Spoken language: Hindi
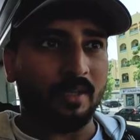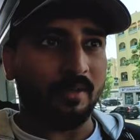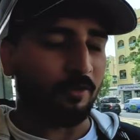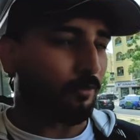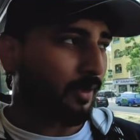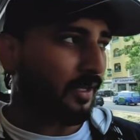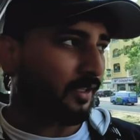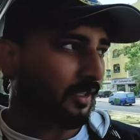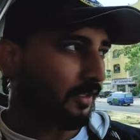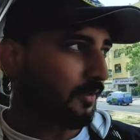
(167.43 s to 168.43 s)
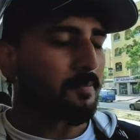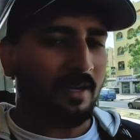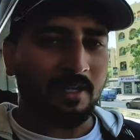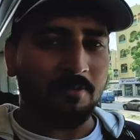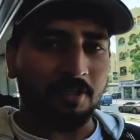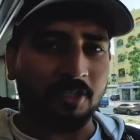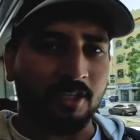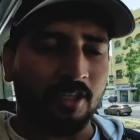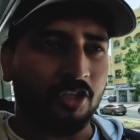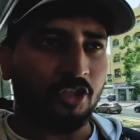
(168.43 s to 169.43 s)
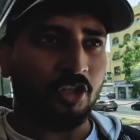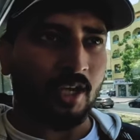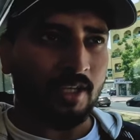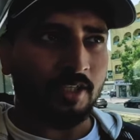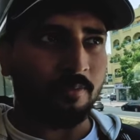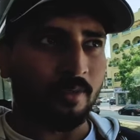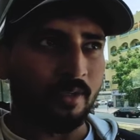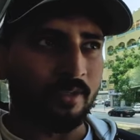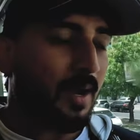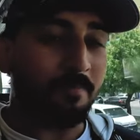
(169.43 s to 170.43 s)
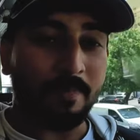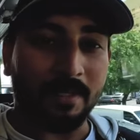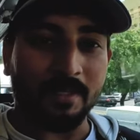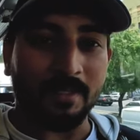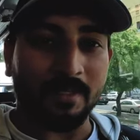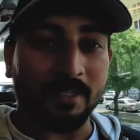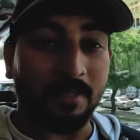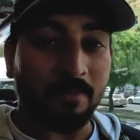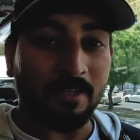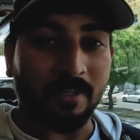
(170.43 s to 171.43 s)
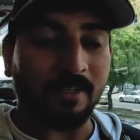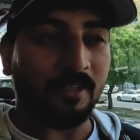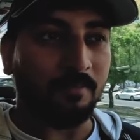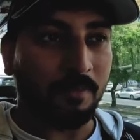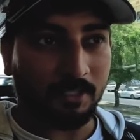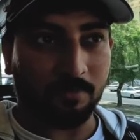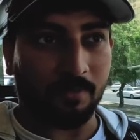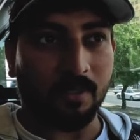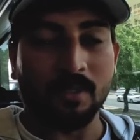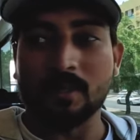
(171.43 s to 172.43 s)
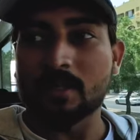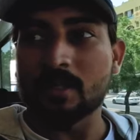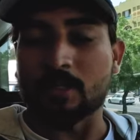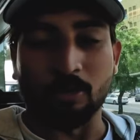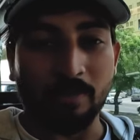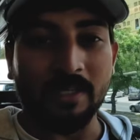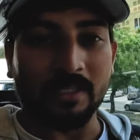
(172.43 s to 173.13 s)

है दोपहर के बारह बज के चालीस मिनट हम बैठे हैं डबल डेकर बस पे दुबई